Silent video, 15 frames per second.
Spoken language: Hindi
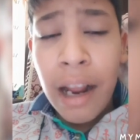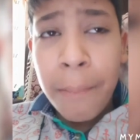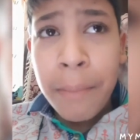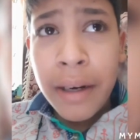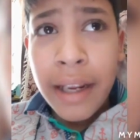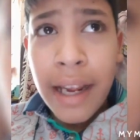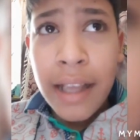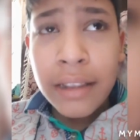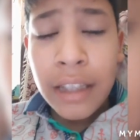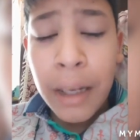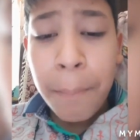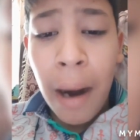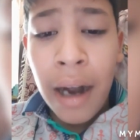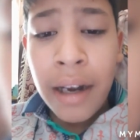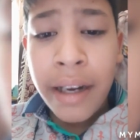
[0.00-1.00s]
आपने ये तीन
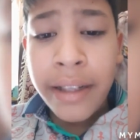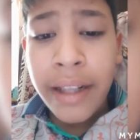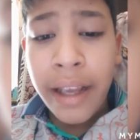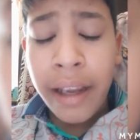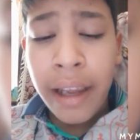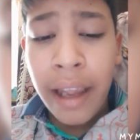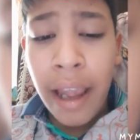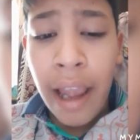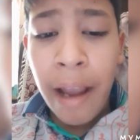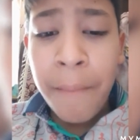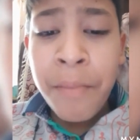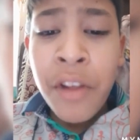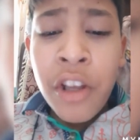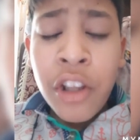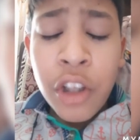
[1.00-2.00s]
पार्ट नहीं देखे हैं
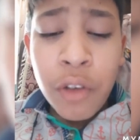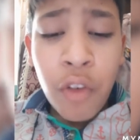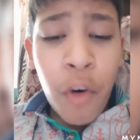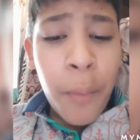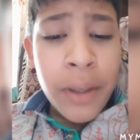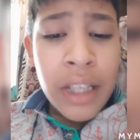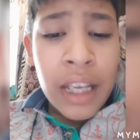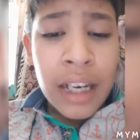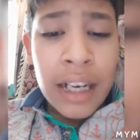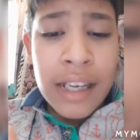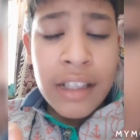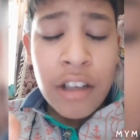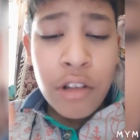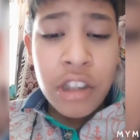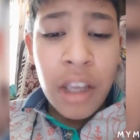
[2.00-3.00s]
तो वो भी देख
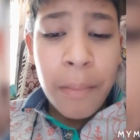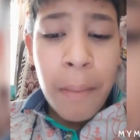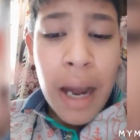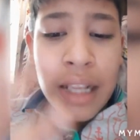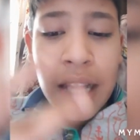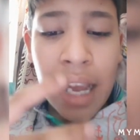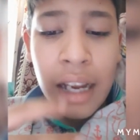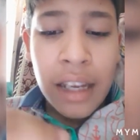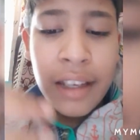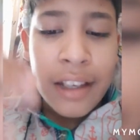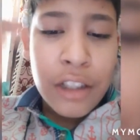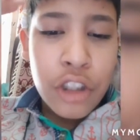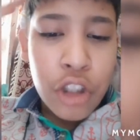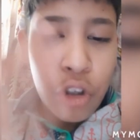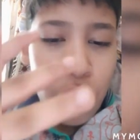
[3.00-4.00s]
लीजिए उसके बाद आके
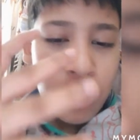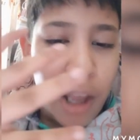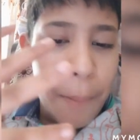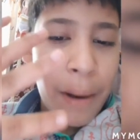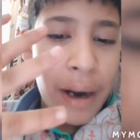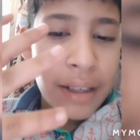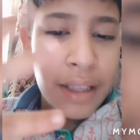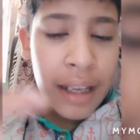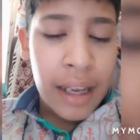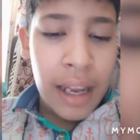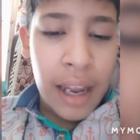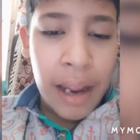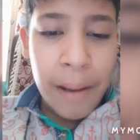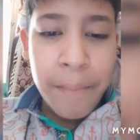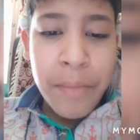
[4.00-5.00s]
ये चौथा पार्ट
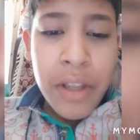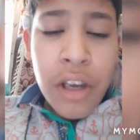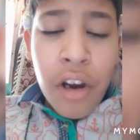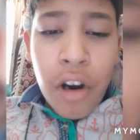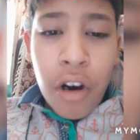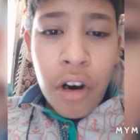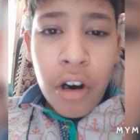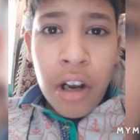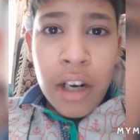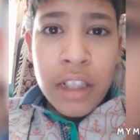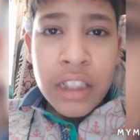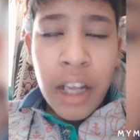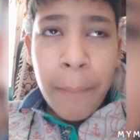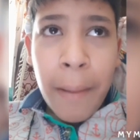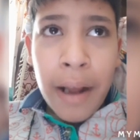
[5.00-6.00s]
देखें और
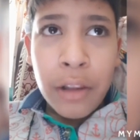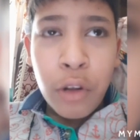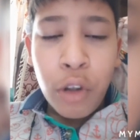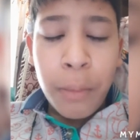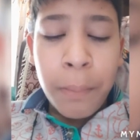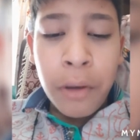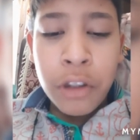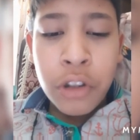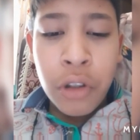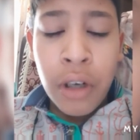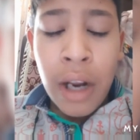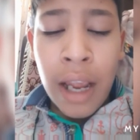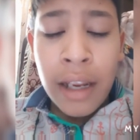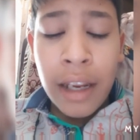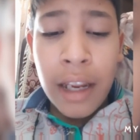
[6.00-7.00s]
इसके बाद दो पोर्ट्स हो
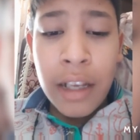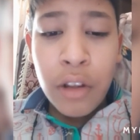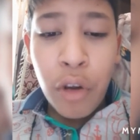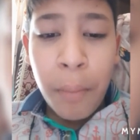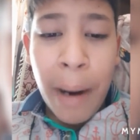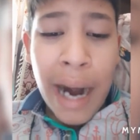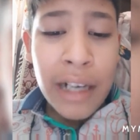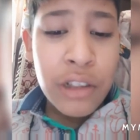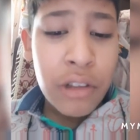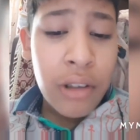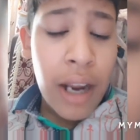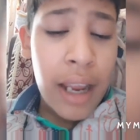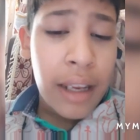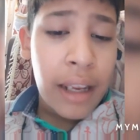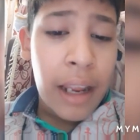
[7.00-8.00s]
रहेंगे दो पार्ट्स हो
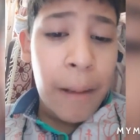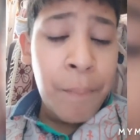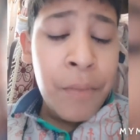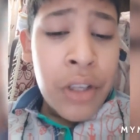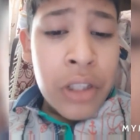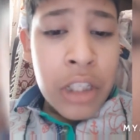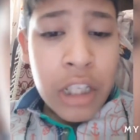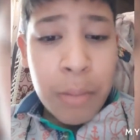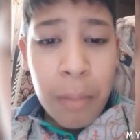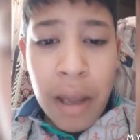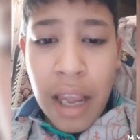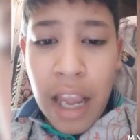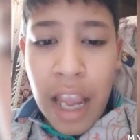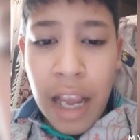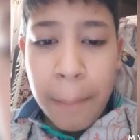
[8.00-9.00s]
रहेंगे जिसमें
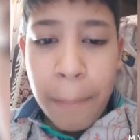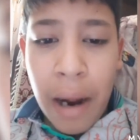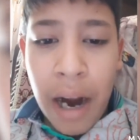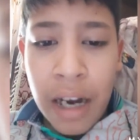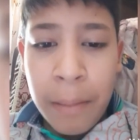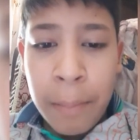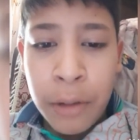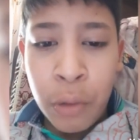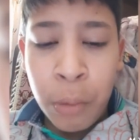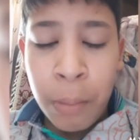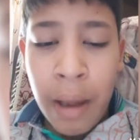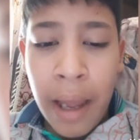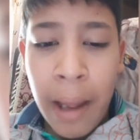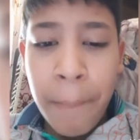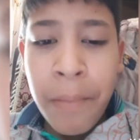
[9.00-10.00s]
एक पार्ट में तो
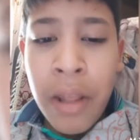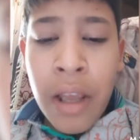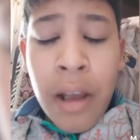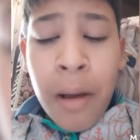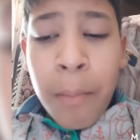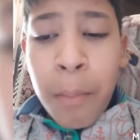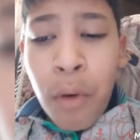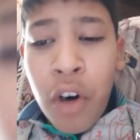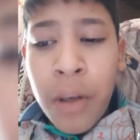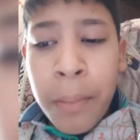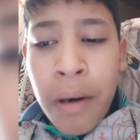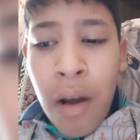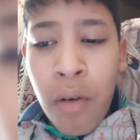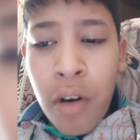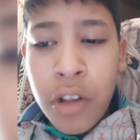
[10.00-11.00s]
मैं बोट
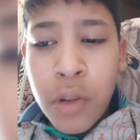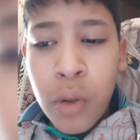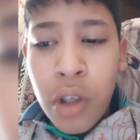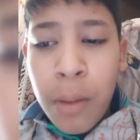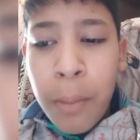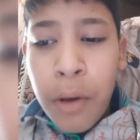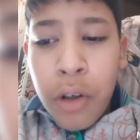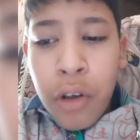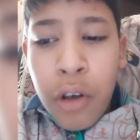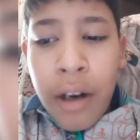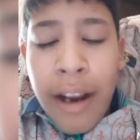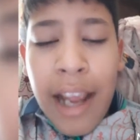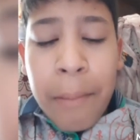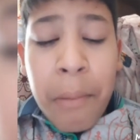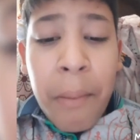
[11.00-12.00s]
बनाऊंगा सोलर बोट और
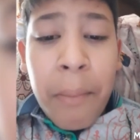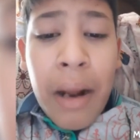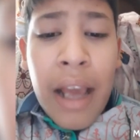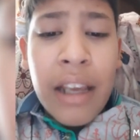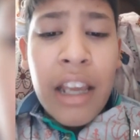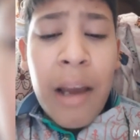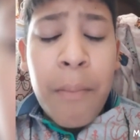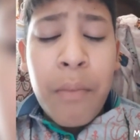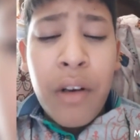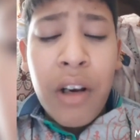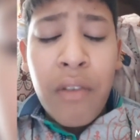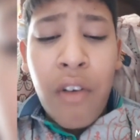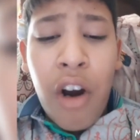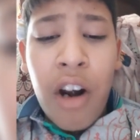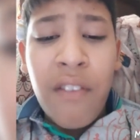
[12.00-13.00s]
एक में बनाएंगे हम
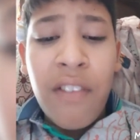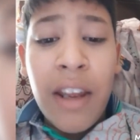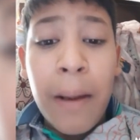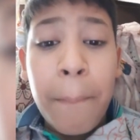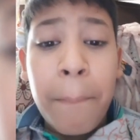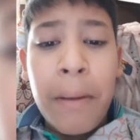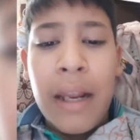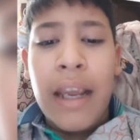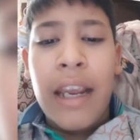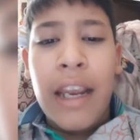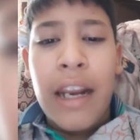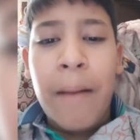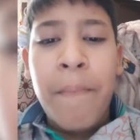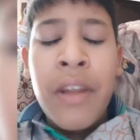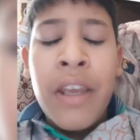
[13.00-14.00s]
रिवॉल्विंग
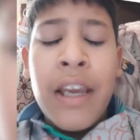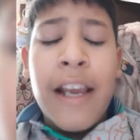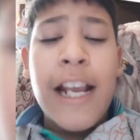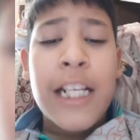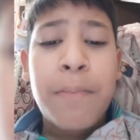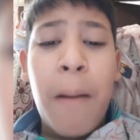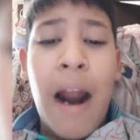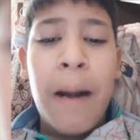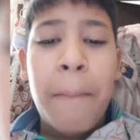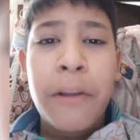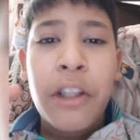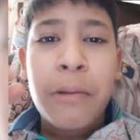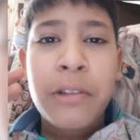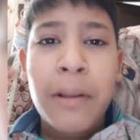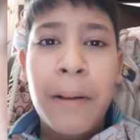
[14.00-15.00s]
प्लेन इस पार्ट में
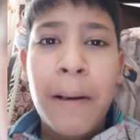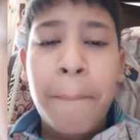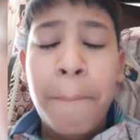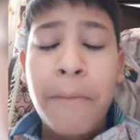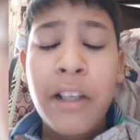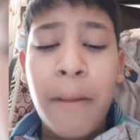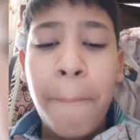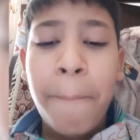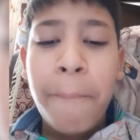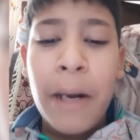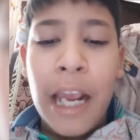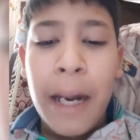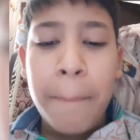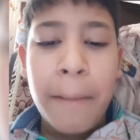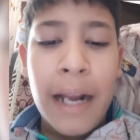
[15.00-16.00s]
तो हमसे हमने
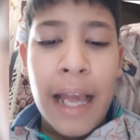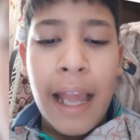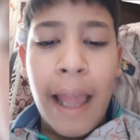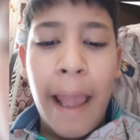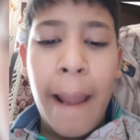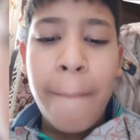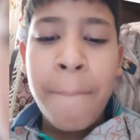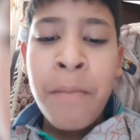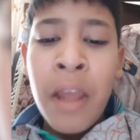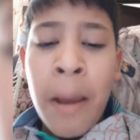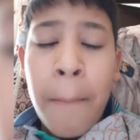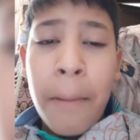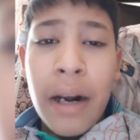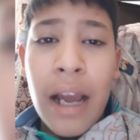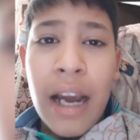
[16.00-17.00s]
प्लेन बनाया है
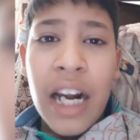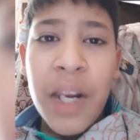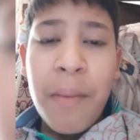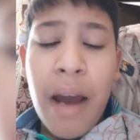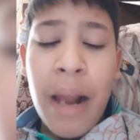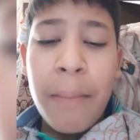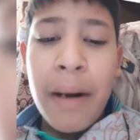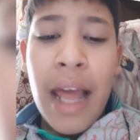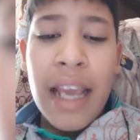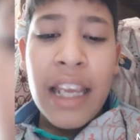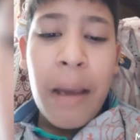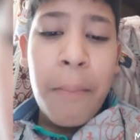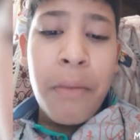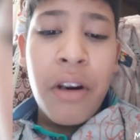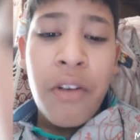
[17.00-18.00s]
पर अगली बार बनाएंगे
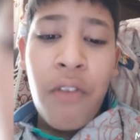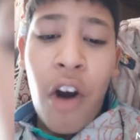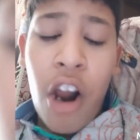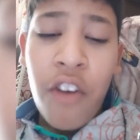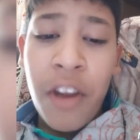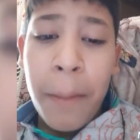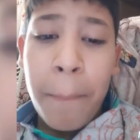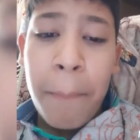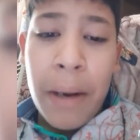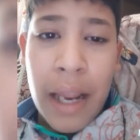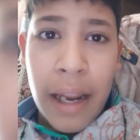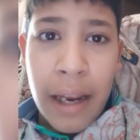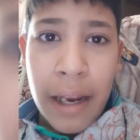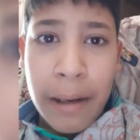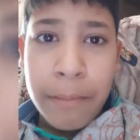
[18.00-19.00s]
हम रिवॉल्व रिवॉल्विंग
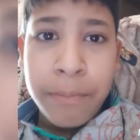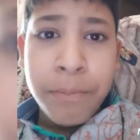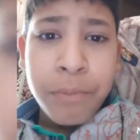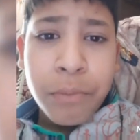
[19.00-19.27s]
प्लेन